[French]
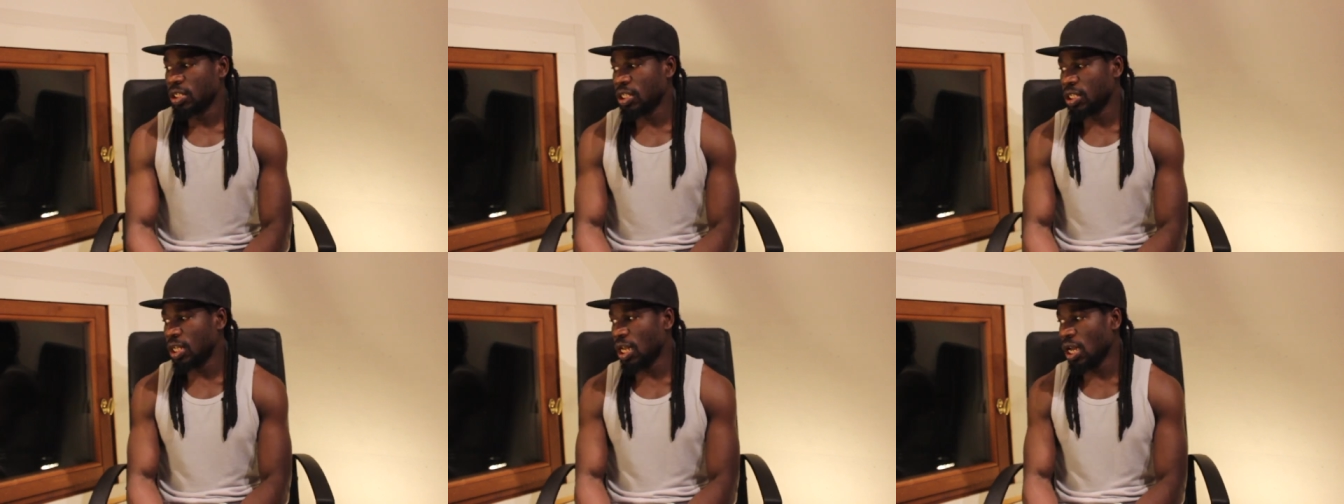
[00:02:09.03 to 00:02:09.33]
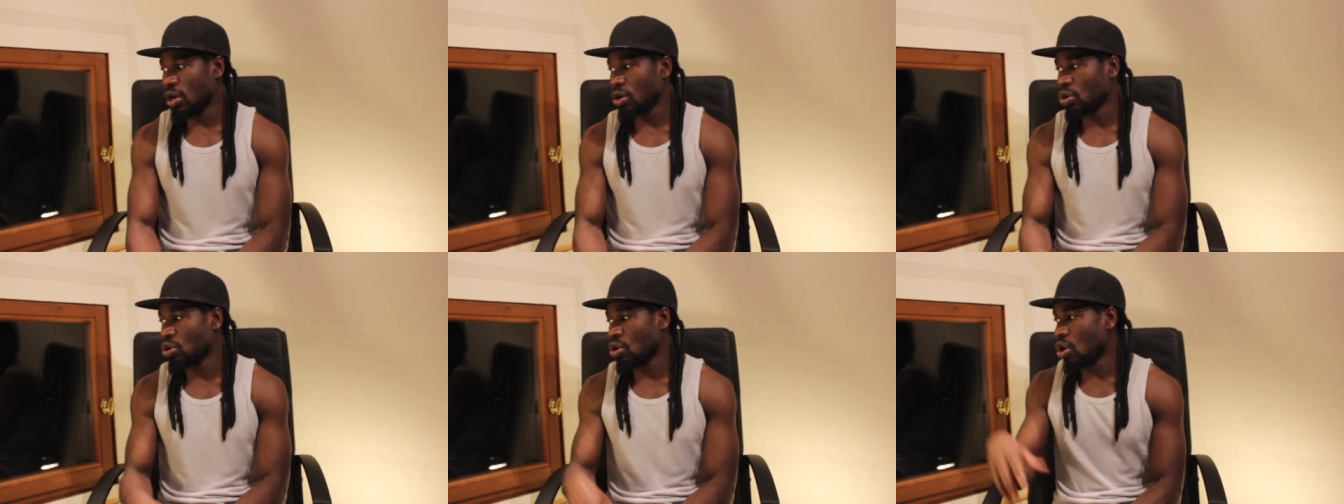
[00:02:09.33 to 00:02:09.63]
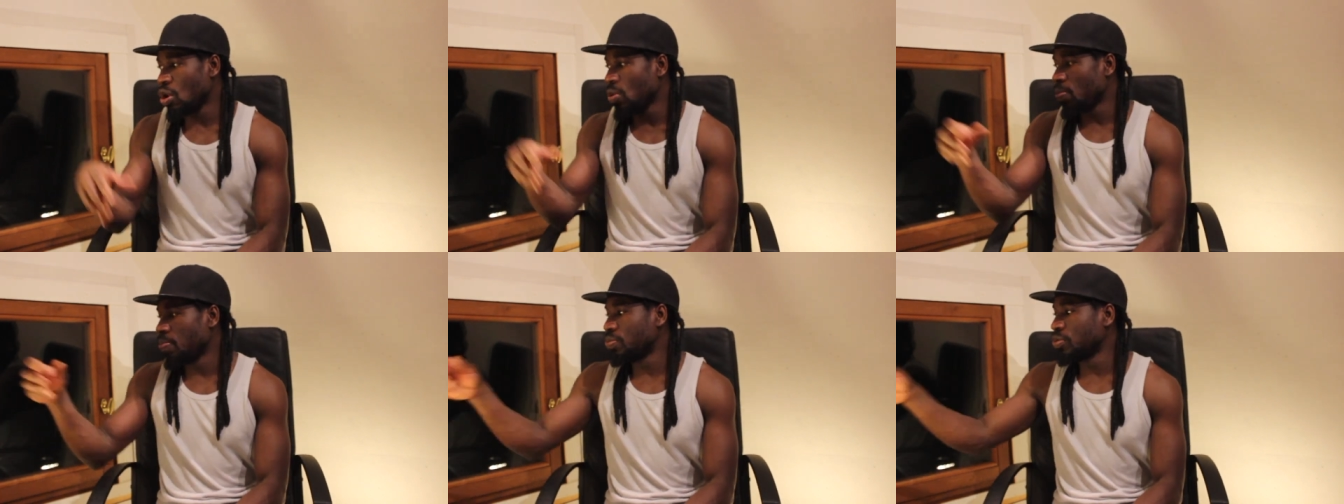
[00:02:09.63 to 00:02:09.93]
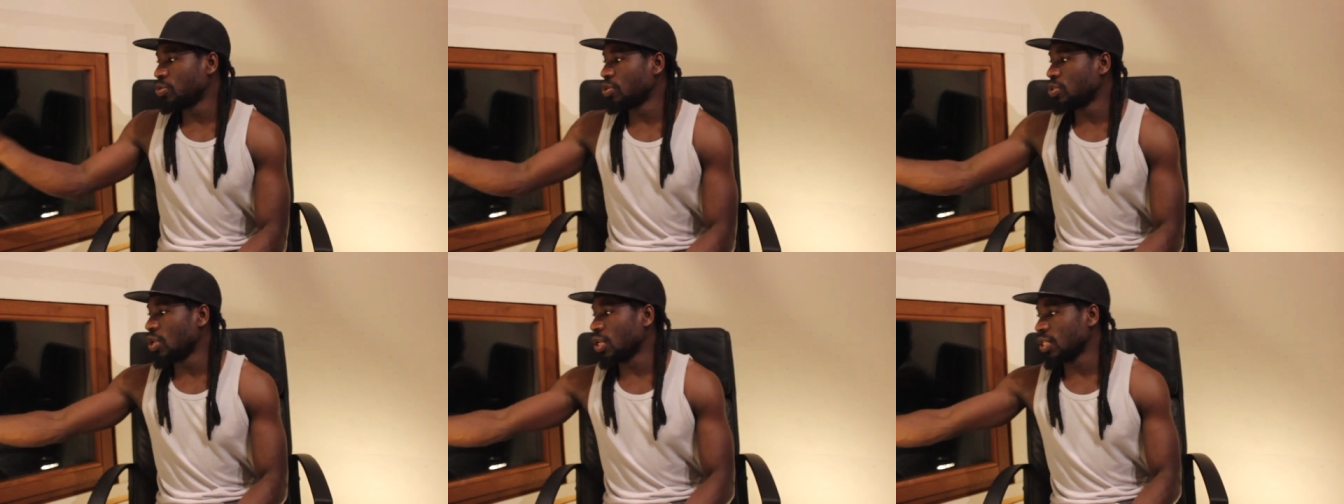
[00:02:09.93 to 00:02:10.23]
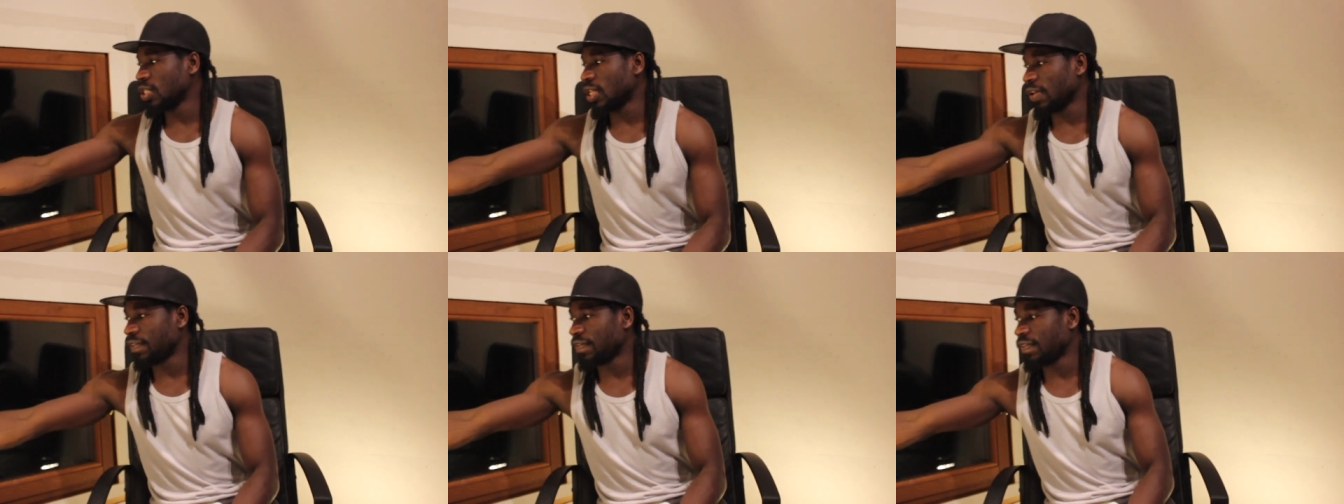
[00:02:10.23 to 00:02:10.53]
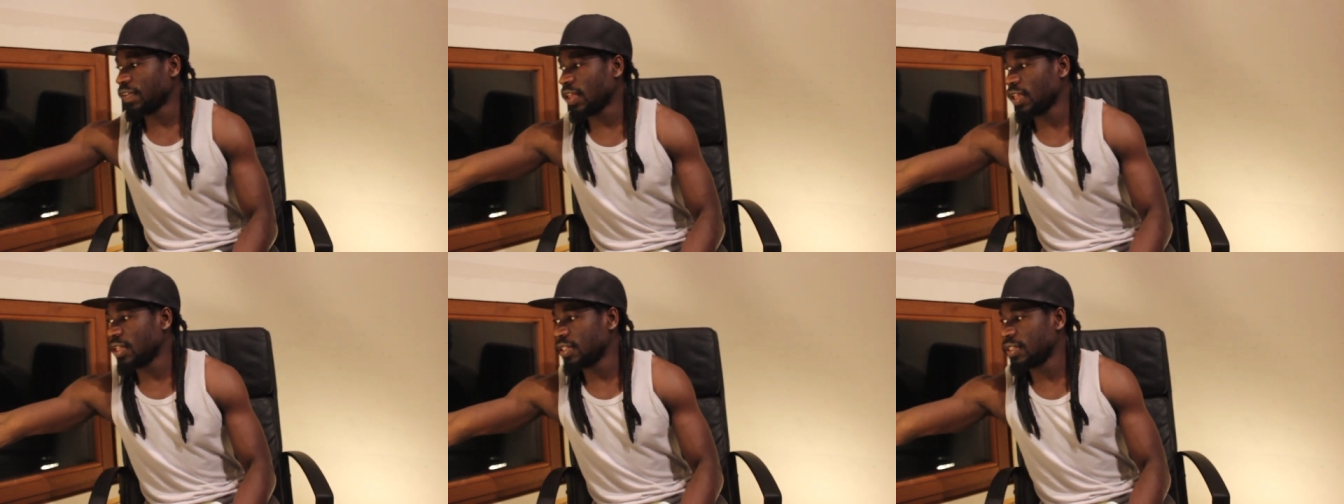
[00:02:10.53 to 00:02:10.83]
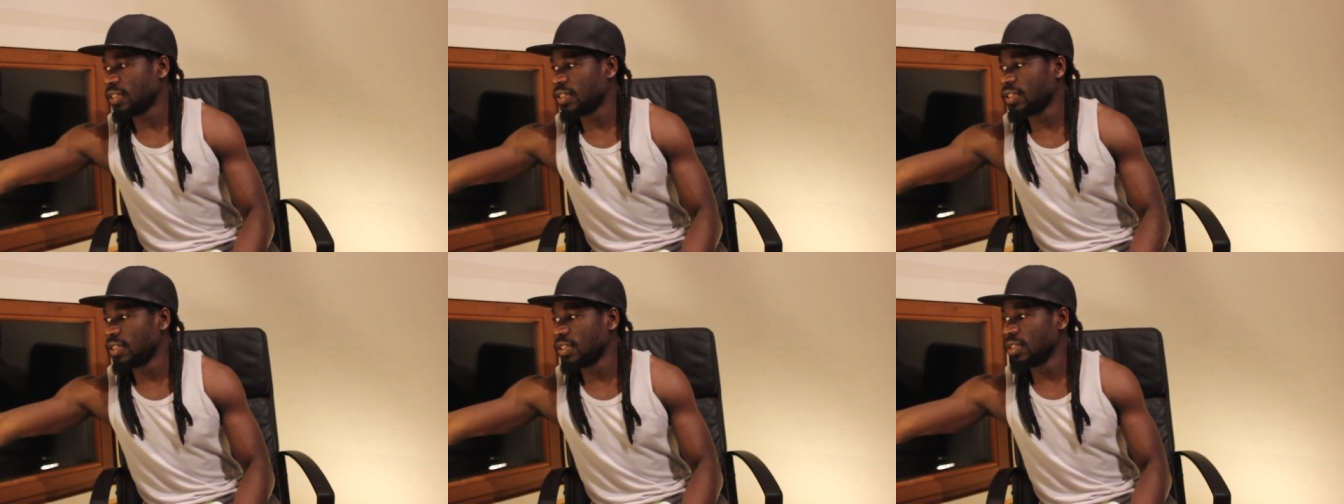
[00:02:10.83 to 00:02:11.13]
J'ai encore plusieurs affaires
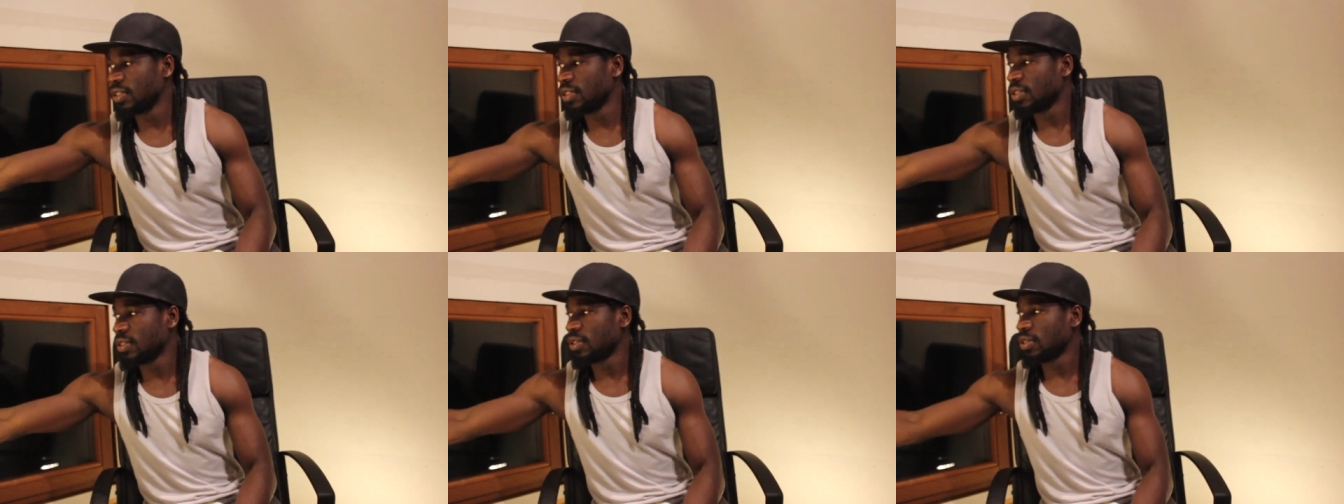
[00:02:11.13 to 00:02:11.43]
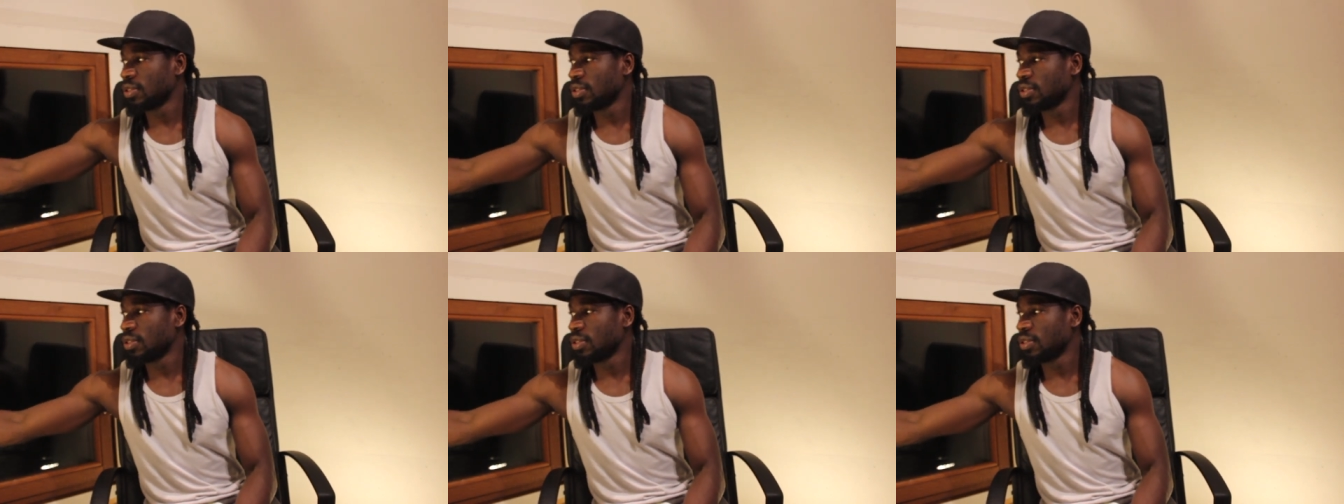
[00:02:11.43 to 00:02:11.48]
ici.